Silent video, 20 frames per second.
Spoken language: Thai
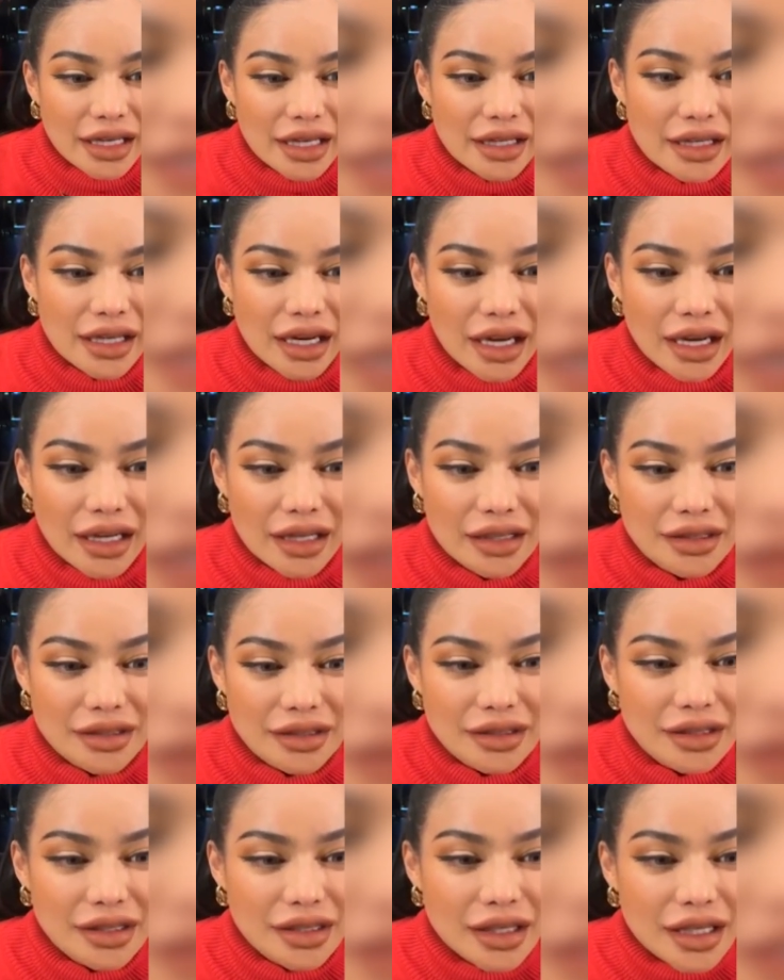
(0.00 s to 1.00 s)
ไอซ์ยังไงคะ
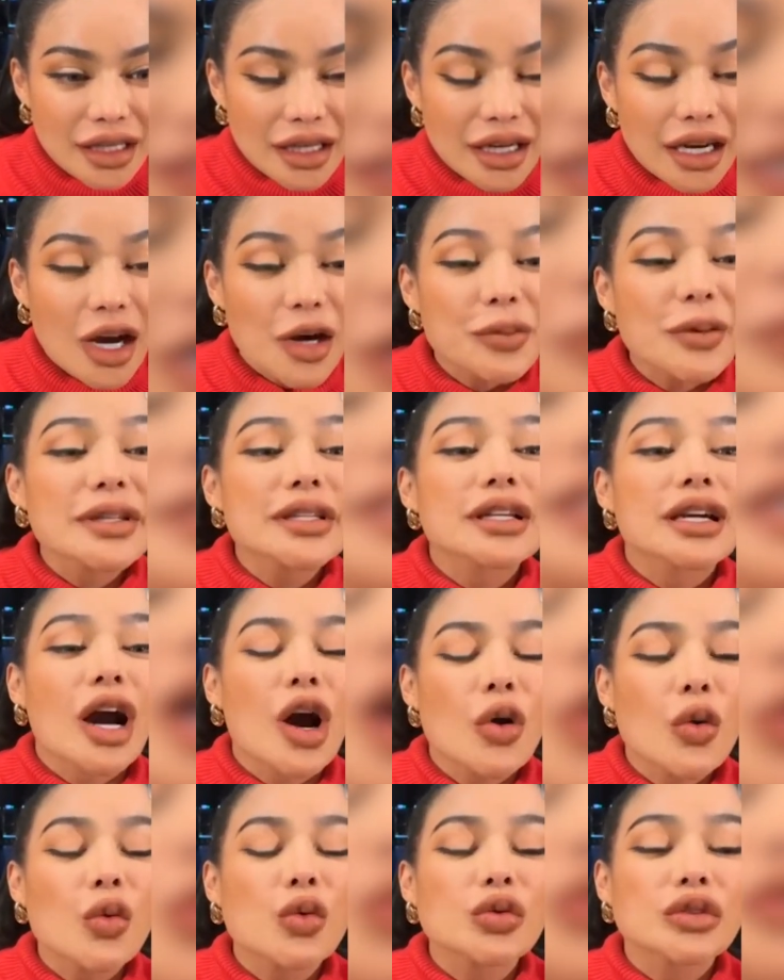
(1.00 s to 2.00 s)

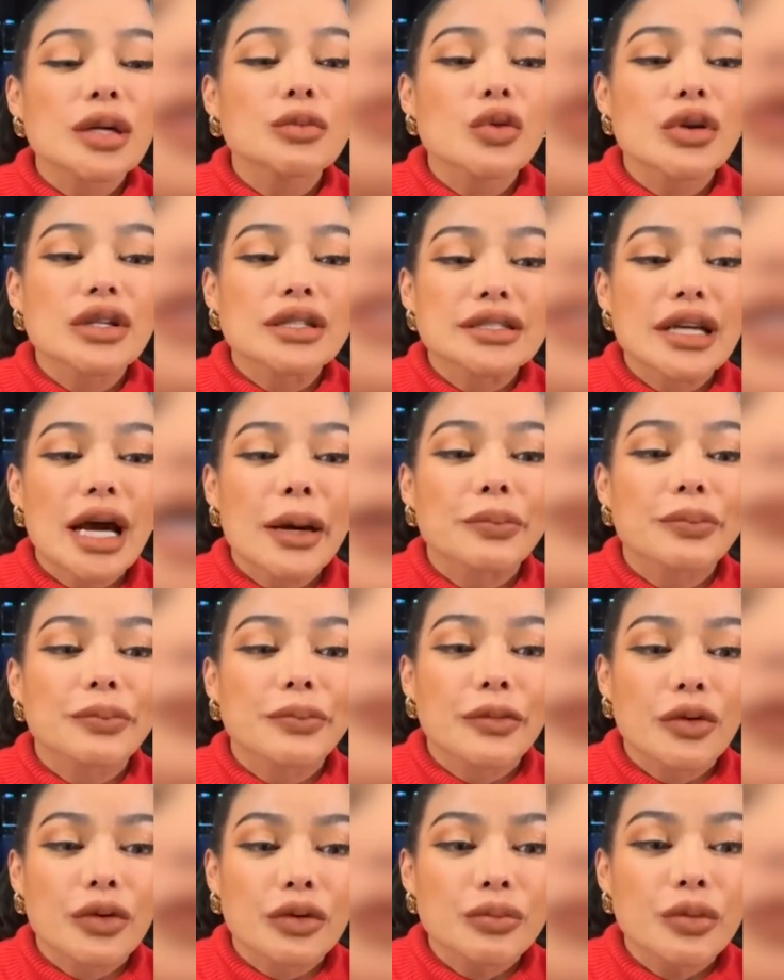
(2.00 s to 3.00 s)
เขาตำรวจจับ
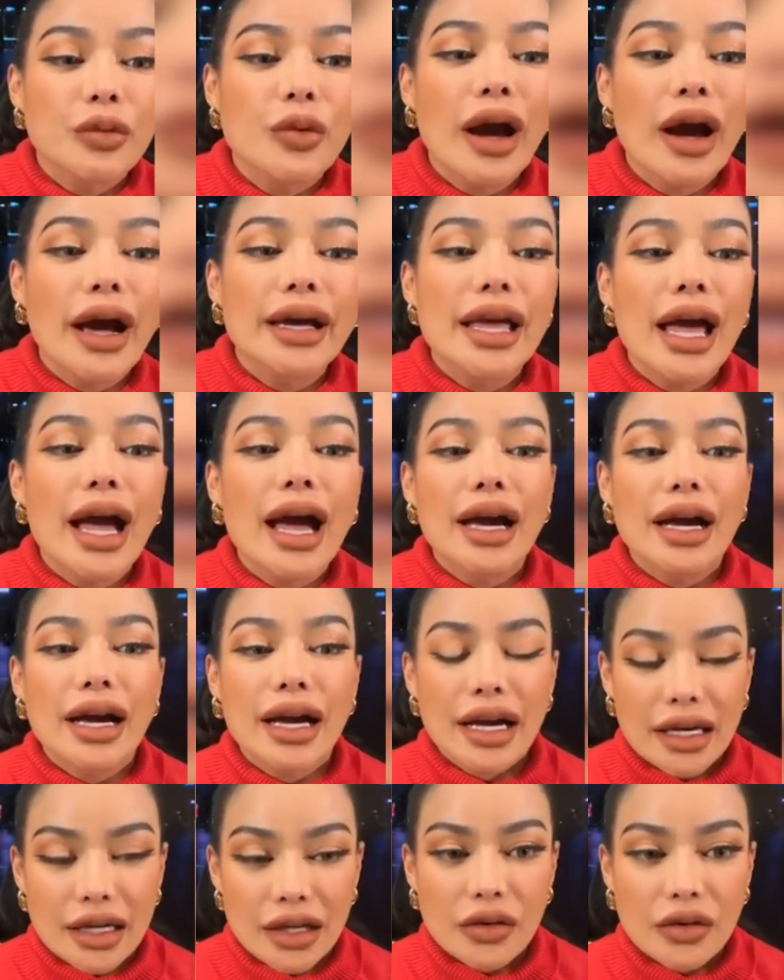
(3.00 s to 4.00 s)
ผู้ค้ายา
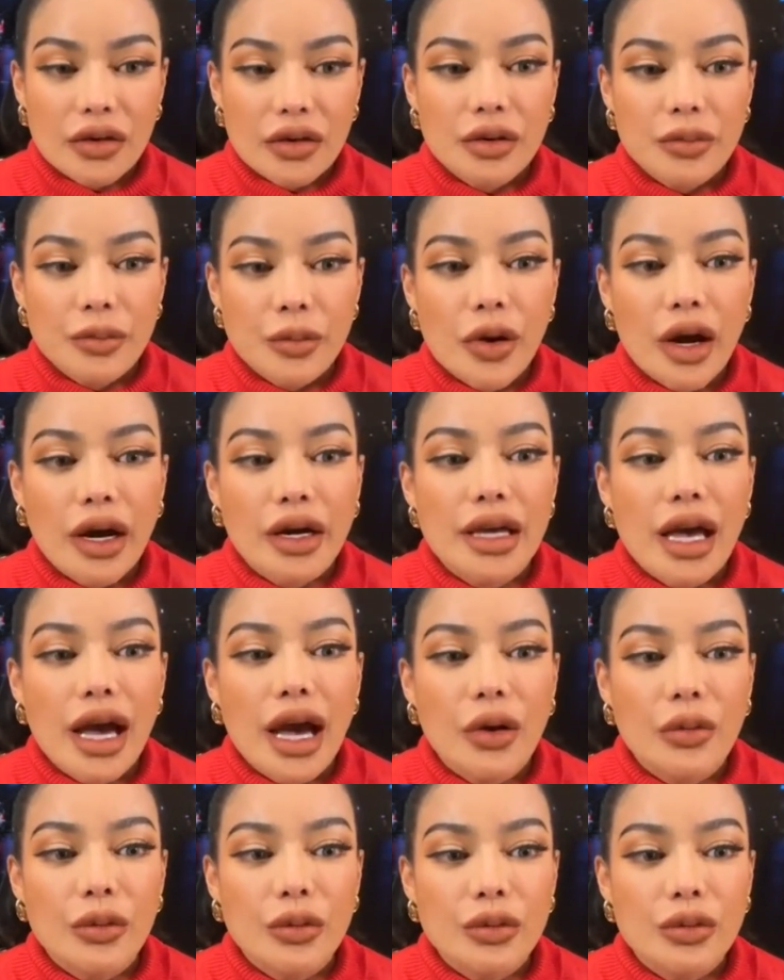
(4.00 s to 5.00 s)
ค่ะแล้วก็ผู้ค้า
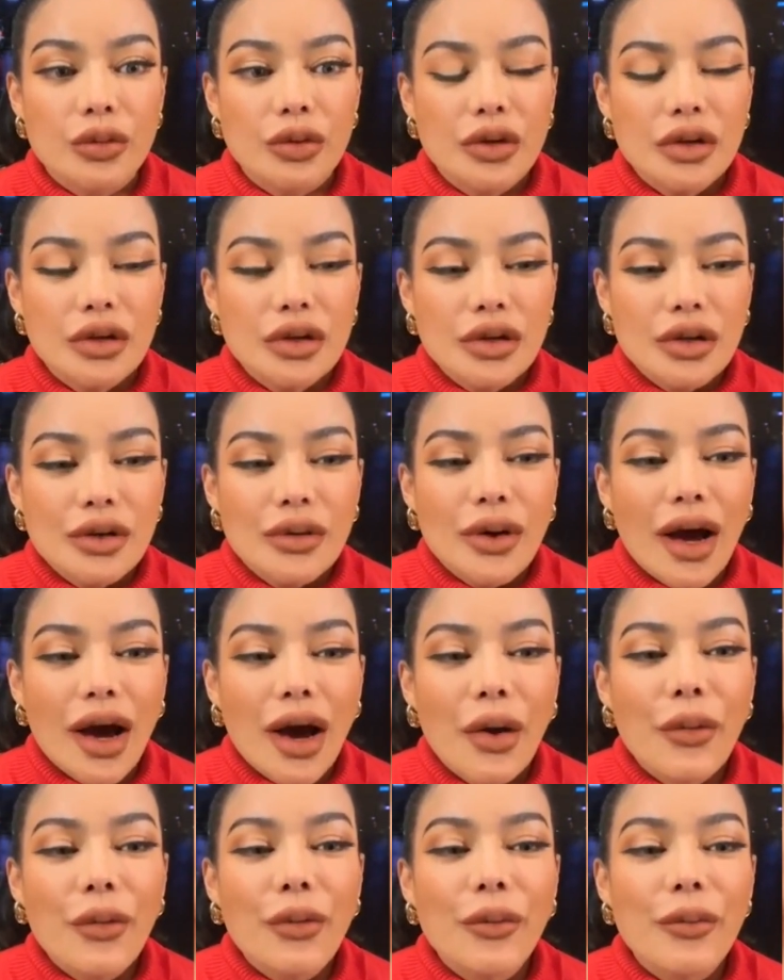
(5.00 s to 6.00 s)
ยา
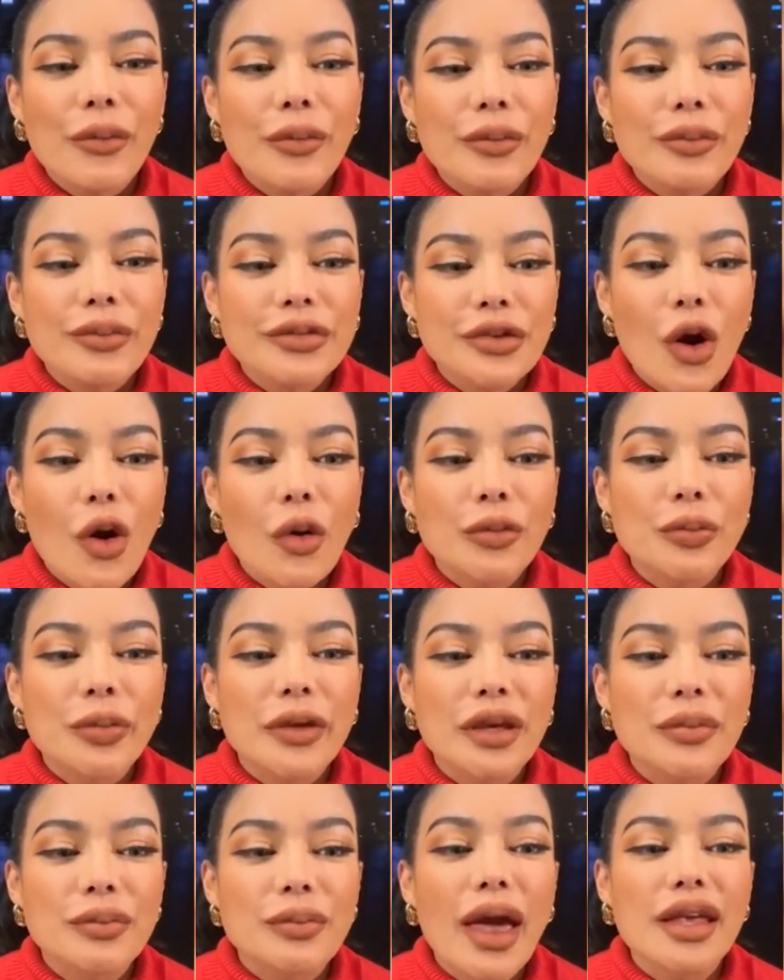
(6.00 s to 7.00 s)
เอาซอง
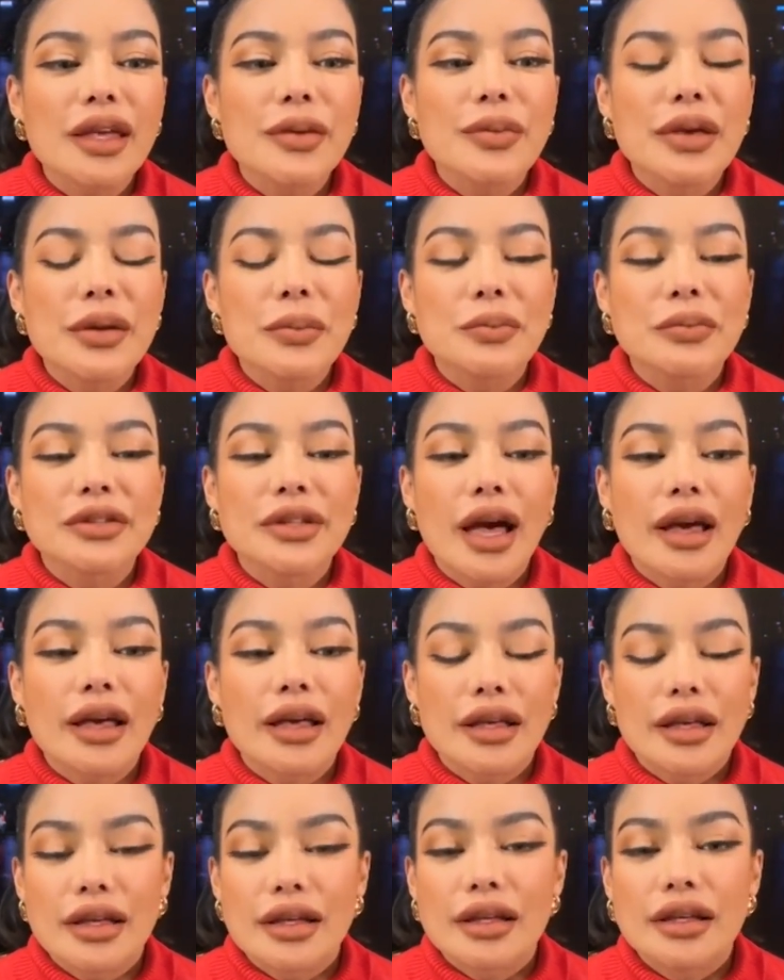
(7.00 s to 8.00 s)
พริกแม่อีพิมพ์
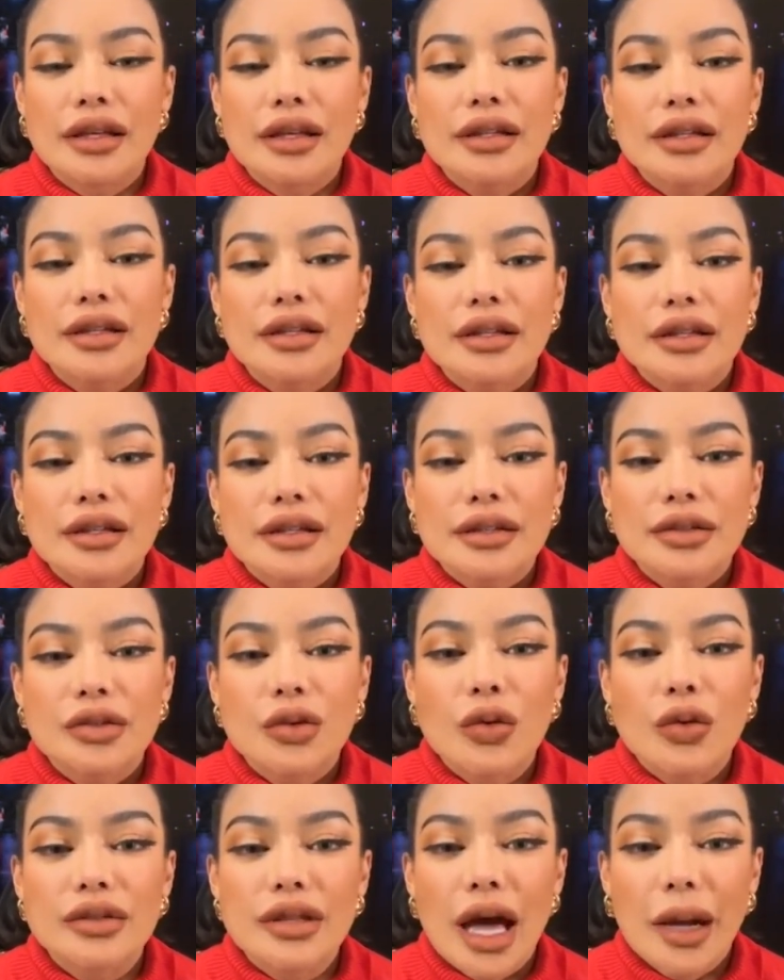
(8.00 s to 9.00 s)
ใส่
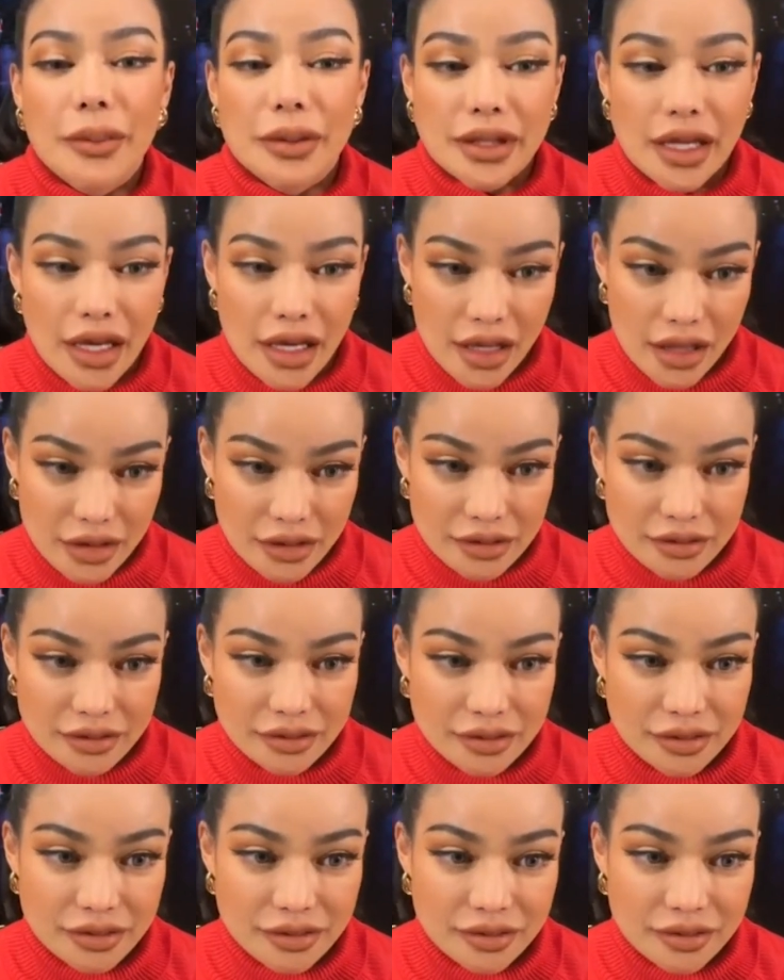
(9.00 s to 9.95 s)
ส่งต่างประเทศ